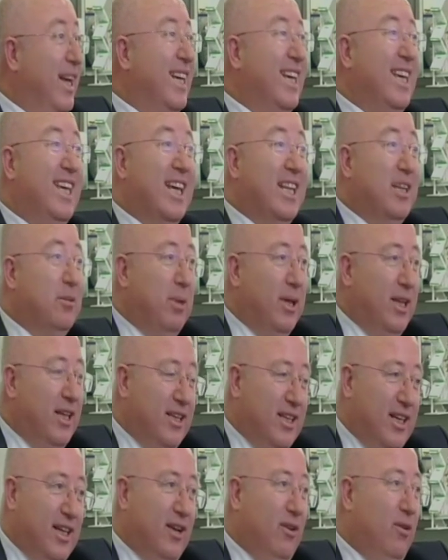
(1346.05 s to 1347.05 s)
belki yeni
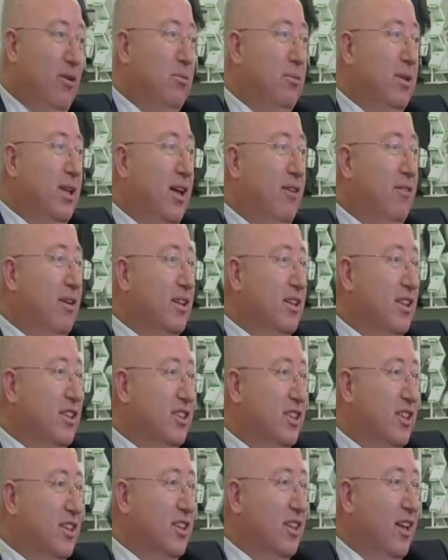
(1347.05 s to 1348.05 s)
belediye olmanın
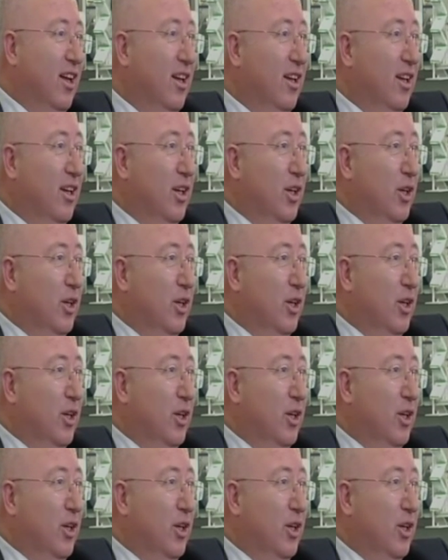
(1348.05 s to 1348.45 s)
avantajıyla